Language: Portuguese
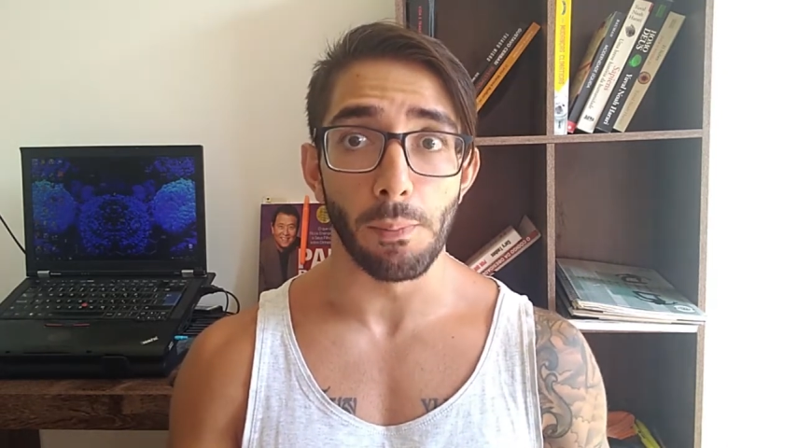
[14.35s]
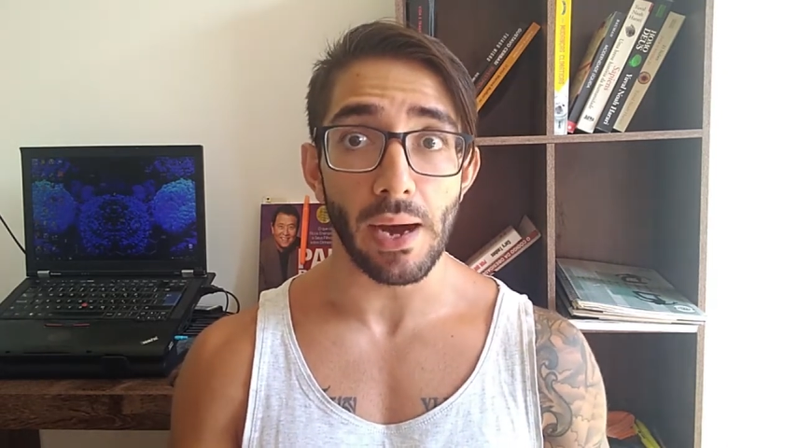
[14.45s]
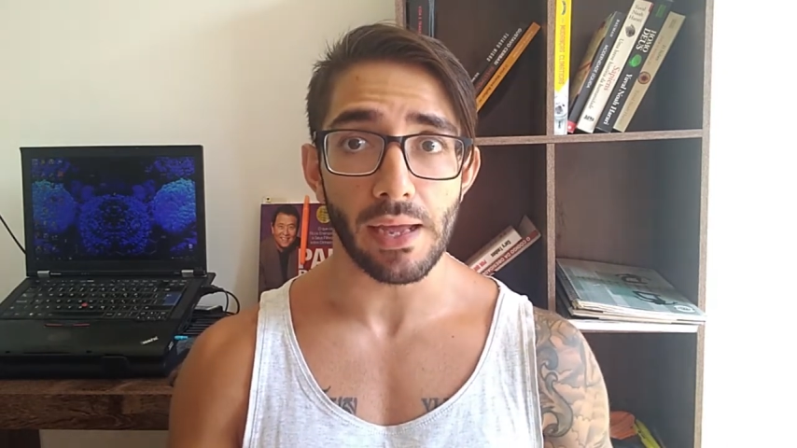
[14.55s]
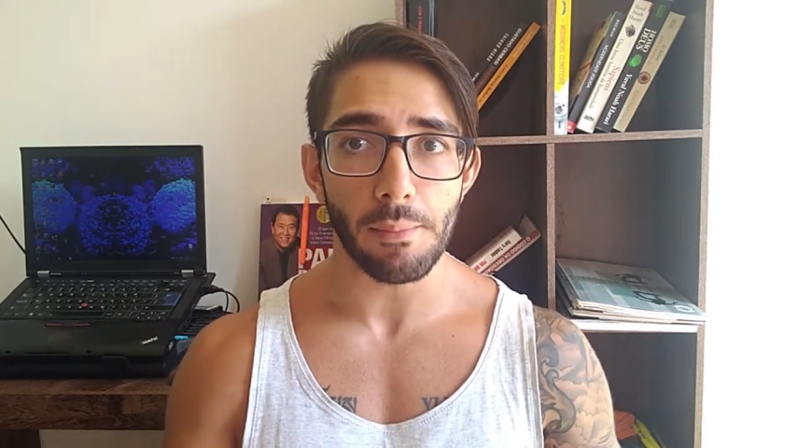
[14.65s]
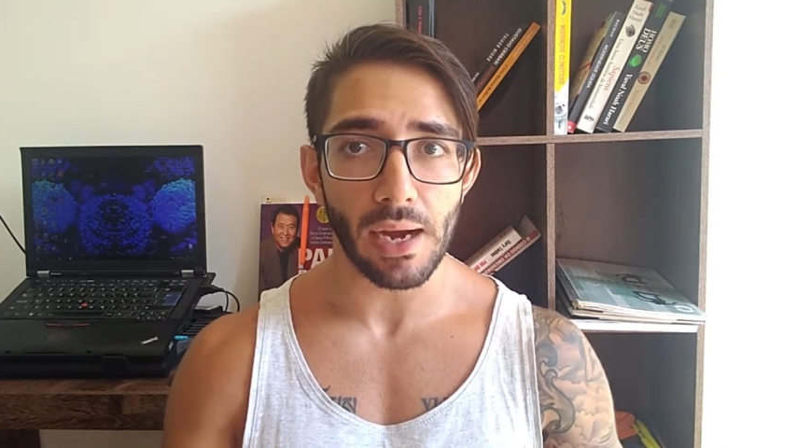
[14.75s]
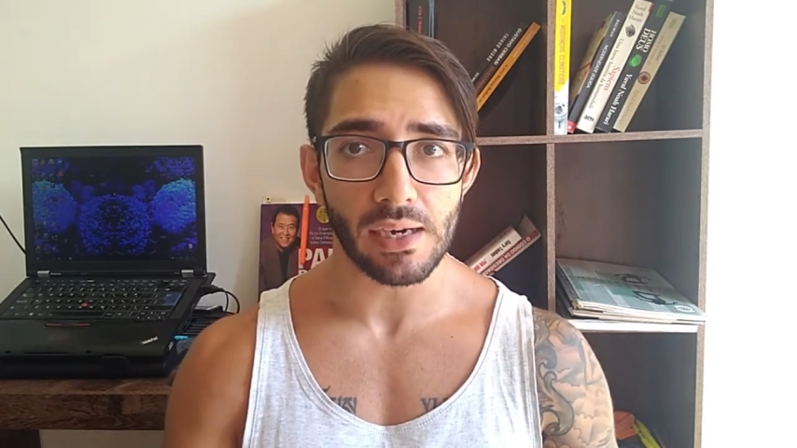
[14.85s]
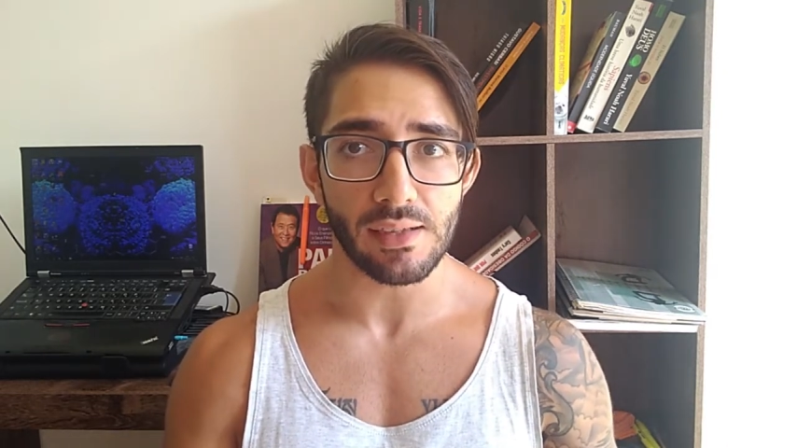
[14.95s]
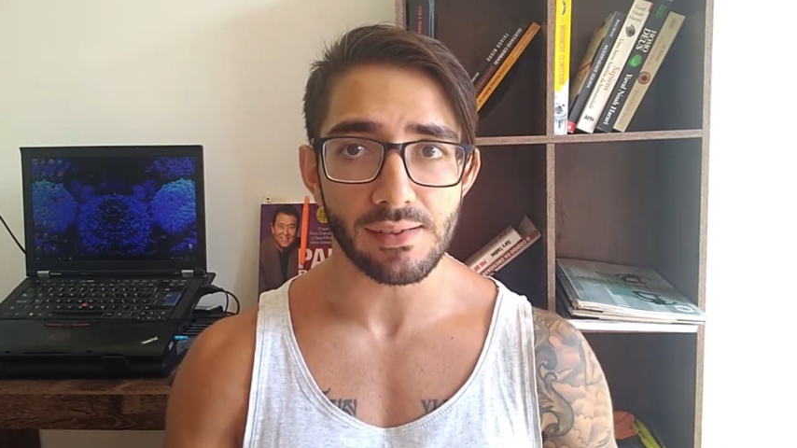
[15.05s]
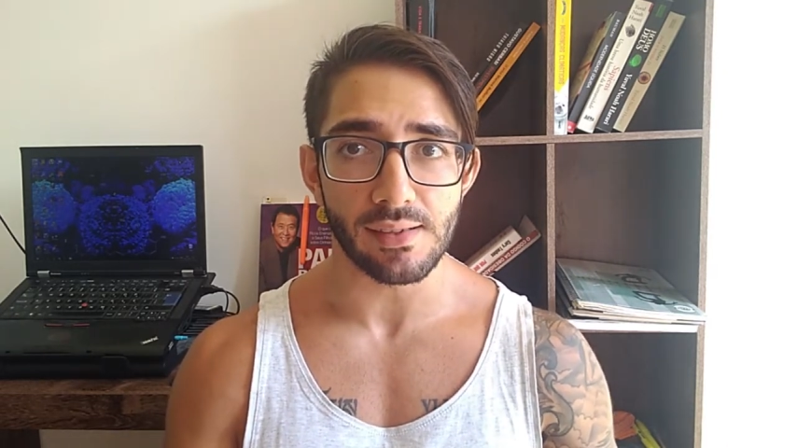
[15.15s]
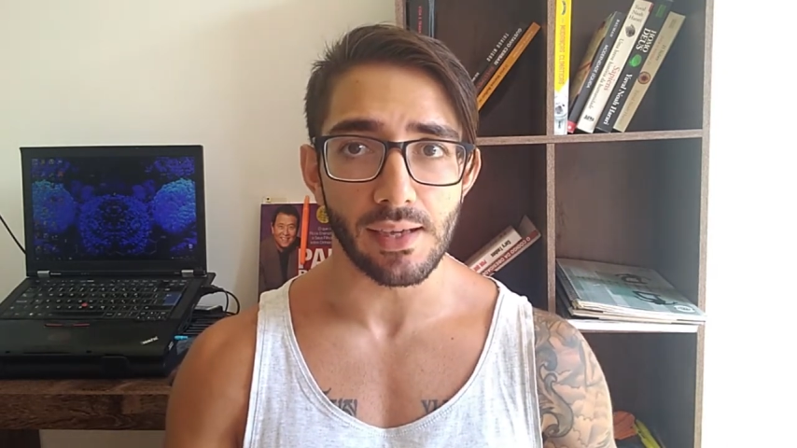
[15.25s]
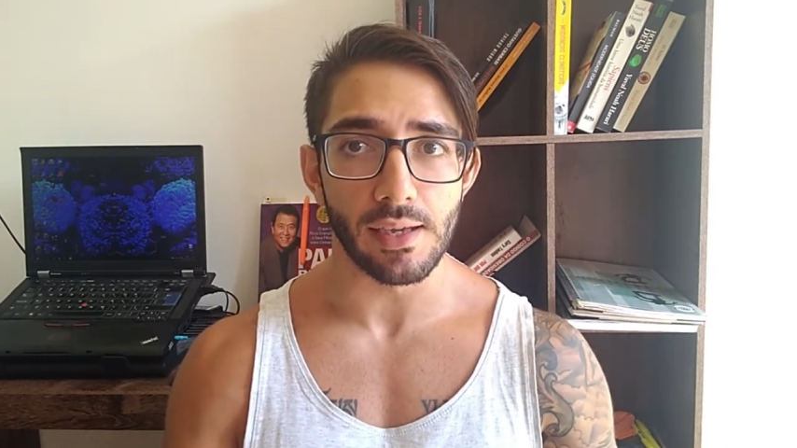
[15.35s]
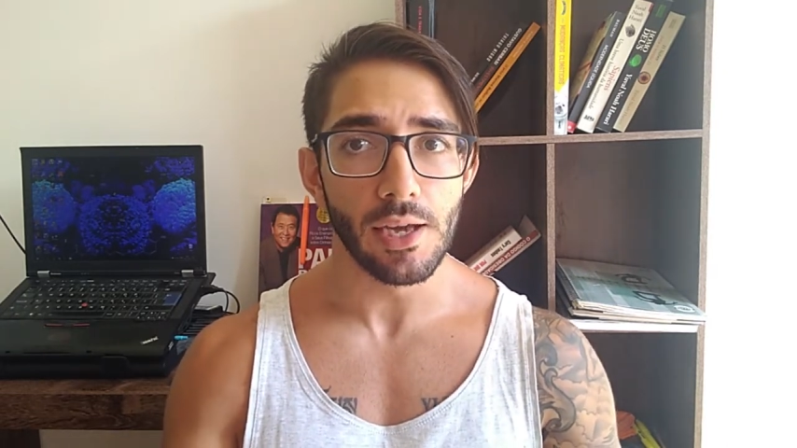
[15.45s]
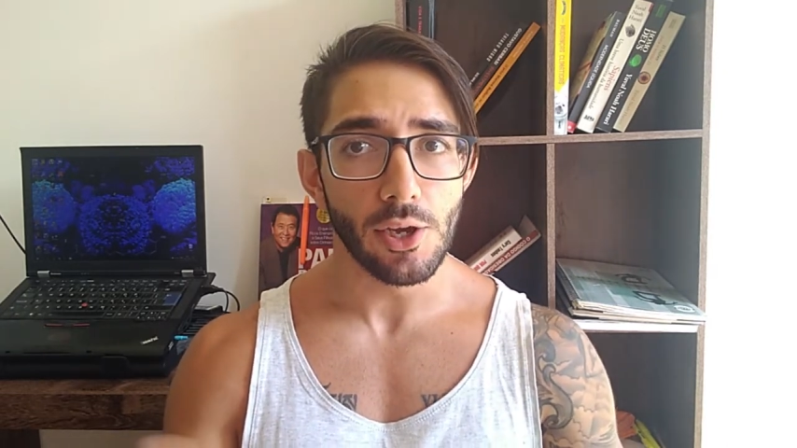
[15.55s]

para emagrecer